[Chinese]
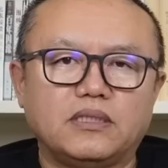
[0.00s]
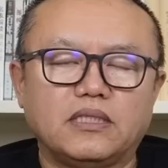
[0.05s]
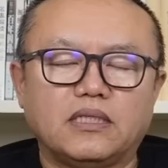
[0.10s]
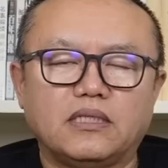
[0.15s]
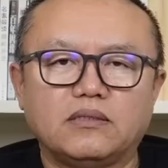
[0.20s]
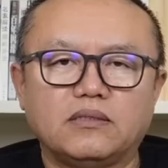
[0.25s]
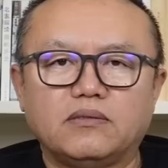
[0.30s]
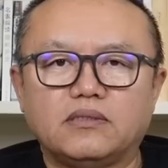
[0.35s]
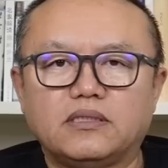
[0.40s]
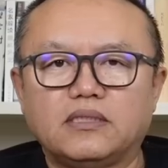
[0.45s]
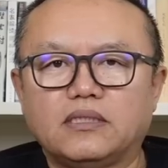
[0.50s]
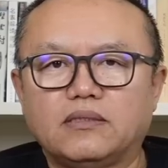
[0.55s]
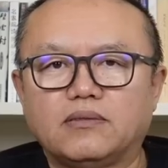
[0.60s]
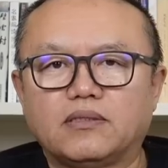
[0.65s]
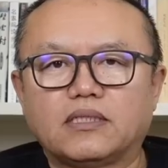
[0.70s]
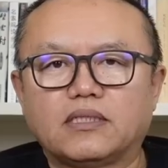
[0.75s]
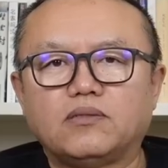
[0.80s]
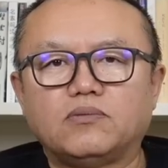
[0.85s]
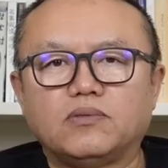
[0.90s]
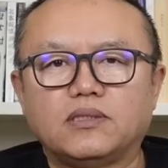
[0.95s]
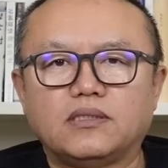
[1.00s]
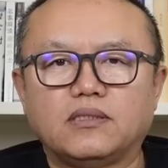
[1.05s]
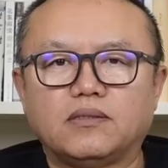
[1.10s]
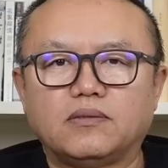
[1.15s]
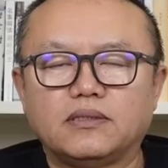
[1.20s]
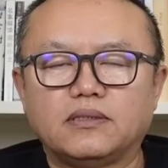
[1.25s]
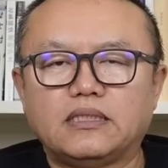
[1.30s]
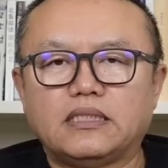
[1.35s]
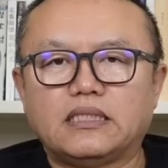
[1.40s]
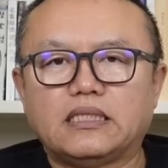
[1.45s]
箱就接到了很多
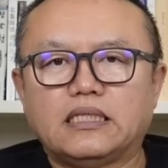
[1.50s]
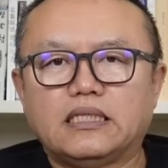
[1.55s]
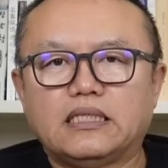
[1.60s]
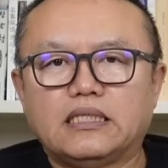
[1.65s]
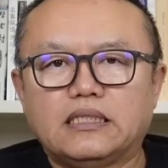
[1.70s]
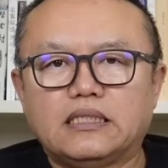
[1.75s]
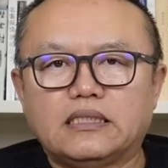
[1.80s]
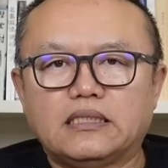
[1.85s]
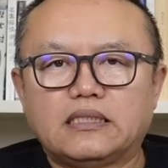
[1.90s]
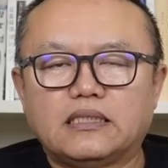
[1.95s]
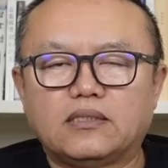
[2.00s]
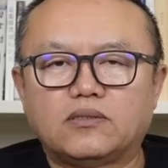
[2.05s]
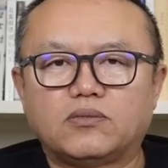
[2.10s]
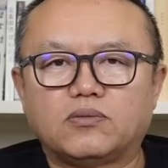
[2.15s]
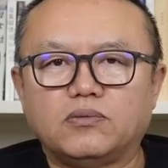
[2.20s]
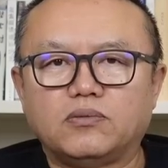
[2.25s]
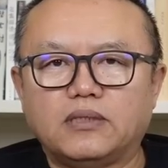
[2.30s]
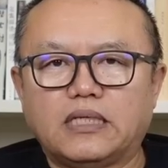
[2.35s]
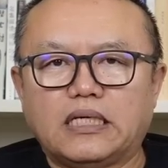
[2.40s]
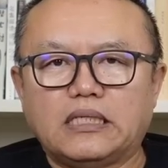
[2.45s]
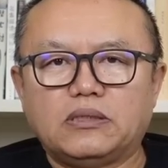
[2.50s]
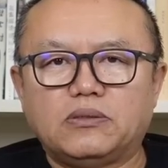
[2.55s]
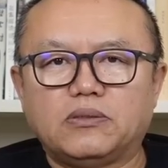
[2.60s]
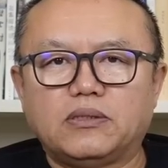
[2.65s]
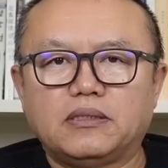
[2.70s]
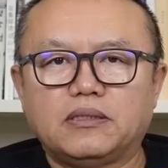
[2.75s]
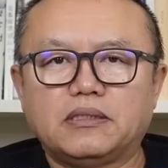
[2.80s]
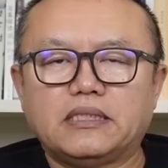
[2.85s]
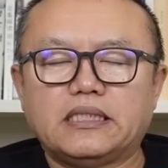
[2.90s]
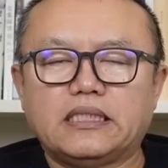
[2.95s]
消息，啊，出于安
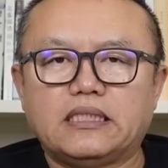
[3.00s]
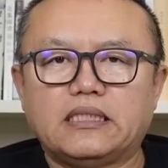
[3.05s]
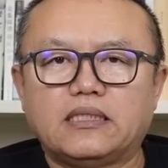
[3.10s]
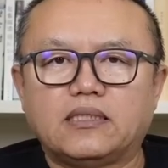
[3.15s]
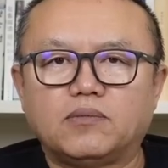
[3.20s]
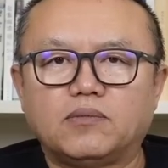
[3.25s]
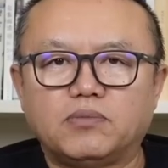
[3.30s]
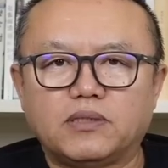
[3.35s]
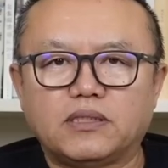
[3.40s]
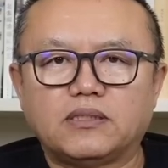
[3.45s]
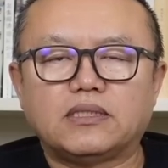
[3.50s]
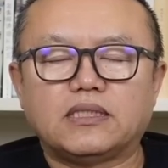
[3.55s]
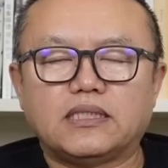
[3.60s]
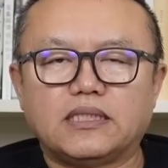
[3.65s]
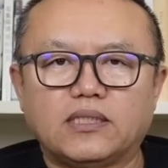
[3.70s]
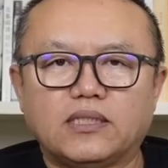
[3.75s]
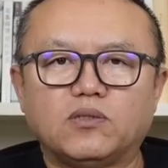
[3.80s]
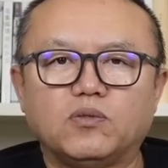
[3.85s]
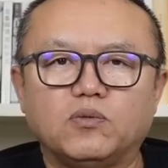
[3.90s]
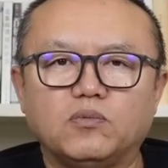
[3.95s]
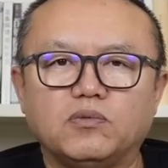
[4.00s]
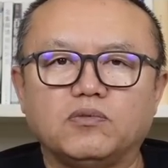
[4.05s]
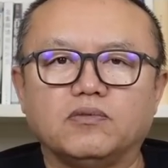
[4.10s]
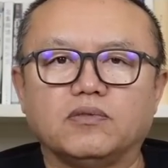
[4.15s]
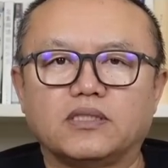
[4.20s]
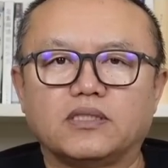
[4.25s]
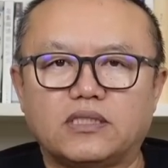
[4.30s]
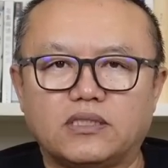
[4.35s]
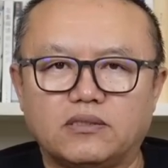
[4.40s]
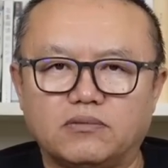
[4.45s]
全原因呢，不能提前公
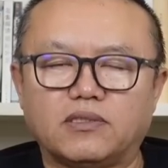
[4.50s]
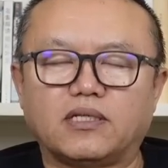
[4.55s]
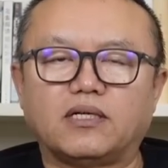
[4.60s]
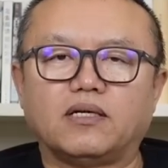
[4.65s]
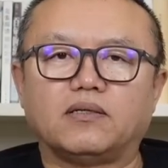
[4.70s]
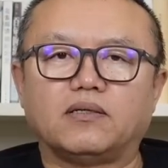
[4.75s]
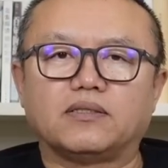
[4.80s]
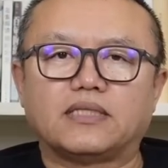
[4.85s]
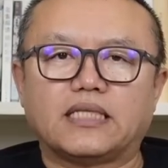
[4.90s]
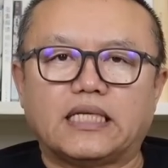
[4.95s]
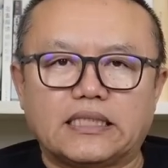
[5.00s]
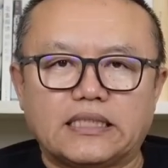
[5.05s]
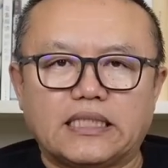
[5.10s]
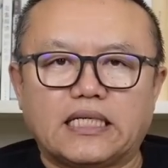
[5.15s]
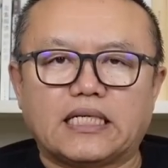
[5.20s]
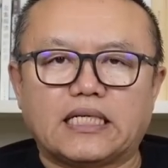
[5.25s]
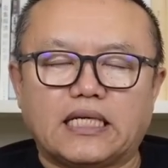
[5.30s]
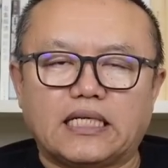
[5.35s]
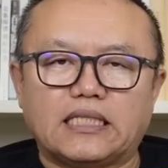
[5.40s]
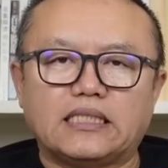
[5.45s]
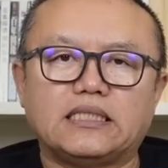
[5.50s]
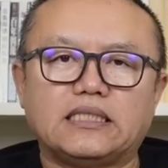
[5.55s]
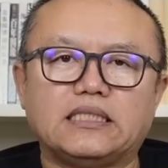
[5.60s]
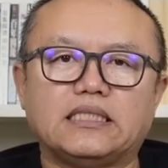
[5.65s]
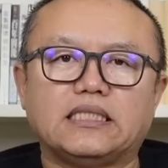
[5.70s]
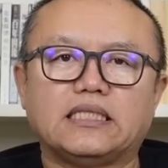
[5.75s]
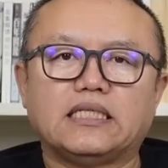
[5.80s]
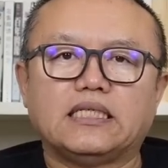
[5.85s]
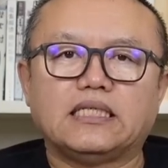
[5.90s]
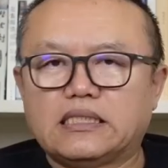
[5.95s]
布。十五号大家看
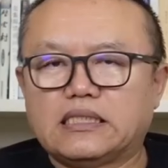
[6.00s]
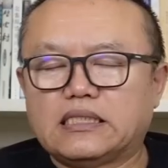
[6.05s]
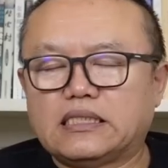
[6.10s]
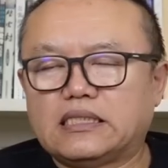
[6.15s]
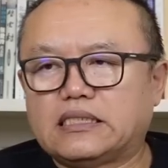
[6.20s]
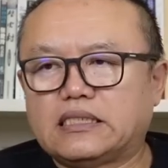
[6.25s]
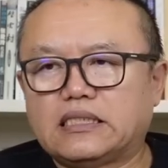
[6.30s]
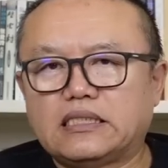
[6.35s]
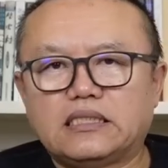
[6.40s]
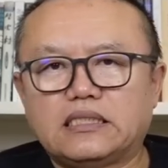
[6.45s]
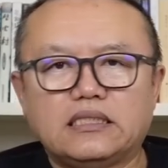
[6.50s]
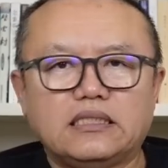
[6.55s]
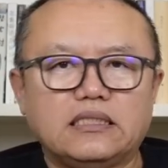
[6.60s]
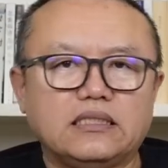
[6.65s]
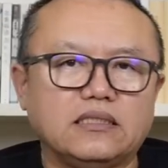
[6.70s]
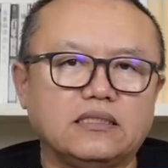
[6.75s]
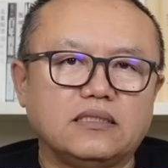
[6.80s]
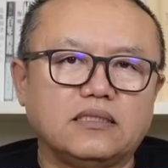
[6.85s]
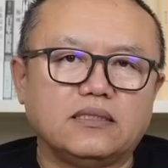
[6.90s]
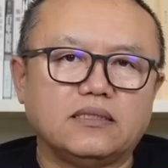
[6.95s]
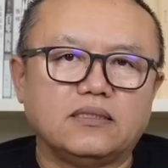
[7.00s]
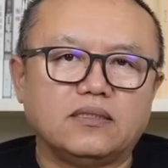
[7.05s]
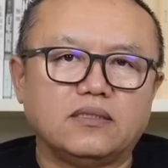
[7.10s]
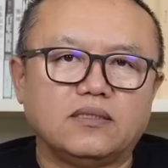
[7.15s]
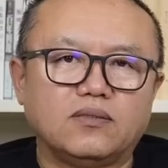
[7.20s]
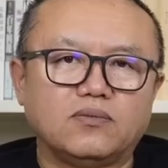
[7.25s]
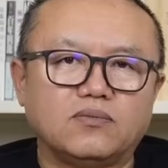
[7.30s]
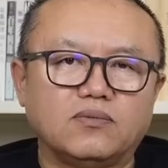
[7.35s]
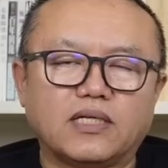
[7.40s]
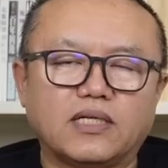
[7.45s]
戏。哎，这是一
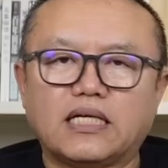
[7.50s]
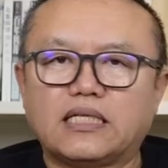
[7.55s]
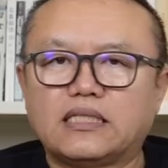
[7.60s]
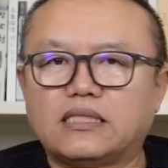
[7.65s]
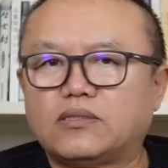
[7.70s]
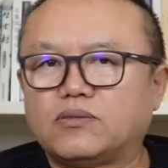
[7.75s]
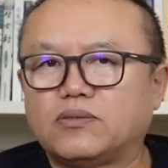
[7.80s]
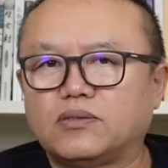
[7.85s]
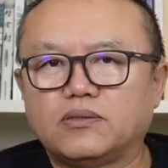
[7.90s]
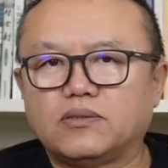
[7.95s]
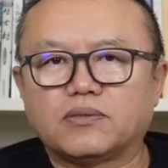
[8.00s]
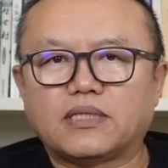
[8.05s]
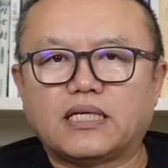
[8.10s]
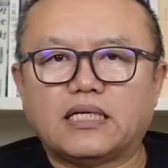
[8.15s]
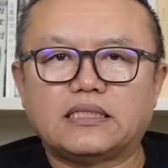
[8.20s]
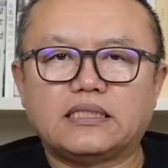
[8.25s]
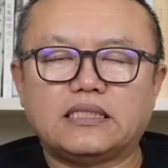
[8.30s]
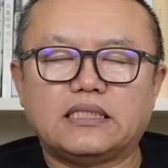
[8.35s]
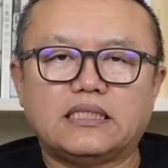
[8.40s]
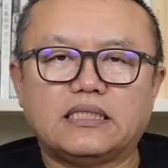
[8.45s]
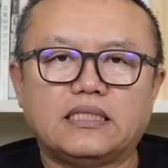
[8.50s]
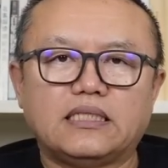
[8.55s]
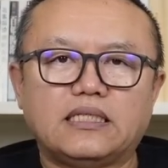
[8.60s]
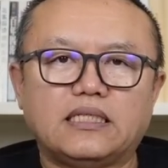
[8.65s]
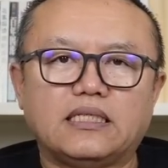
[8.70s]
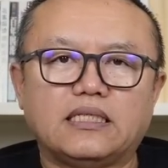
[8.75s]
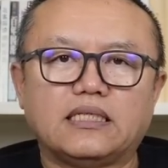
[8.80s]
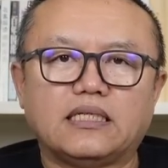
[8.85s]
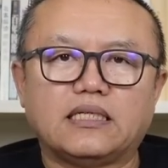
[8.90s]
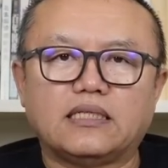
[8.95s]
个武汉的退休大
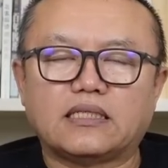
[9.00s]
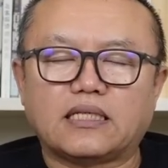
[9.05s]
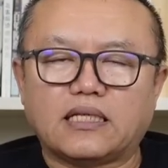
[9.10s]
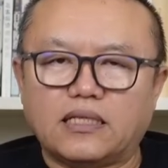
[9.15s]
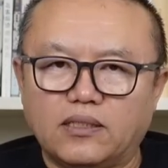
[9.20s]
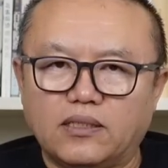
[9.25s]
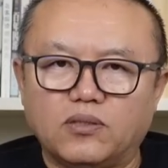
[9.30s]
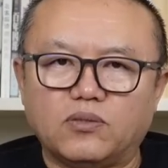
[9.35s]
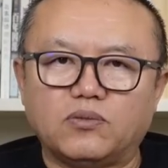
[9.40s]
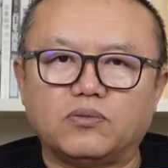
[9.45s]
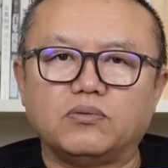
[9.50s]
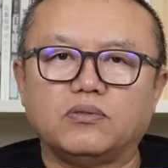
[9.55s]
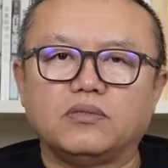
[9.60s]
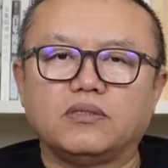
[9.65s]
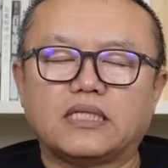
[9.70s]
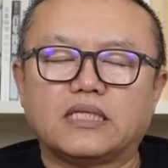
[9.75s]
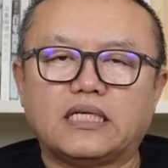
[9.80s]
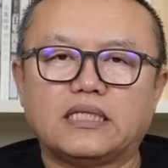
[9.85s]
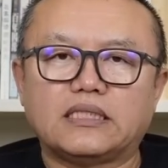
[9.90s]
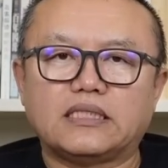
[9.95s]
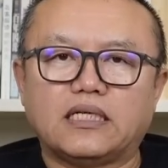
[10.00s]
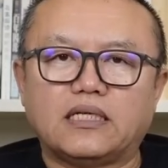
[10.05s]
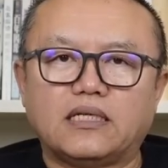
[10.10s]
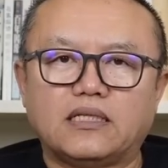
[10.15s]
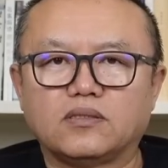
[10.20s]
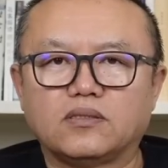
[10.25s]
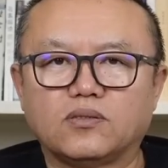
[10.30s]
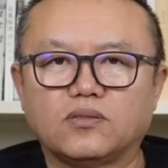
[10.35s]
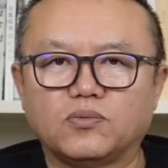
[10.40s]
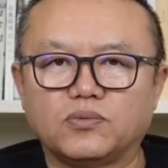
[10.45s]
姐啊，她也呼吁大
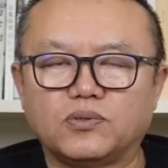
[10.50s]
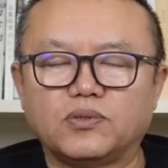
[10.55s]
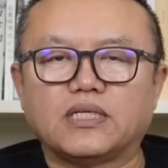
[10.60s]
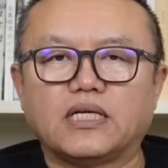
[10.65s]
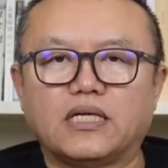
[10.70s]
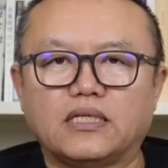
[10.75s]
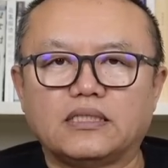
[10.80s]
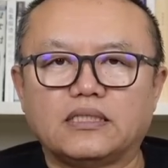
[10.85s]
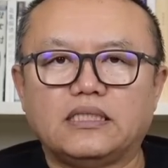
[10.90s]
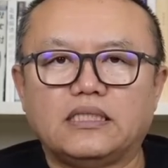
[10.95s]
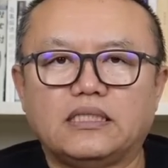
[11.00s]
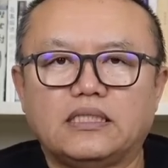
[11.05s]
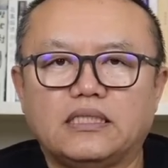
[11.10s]
家都去抗议。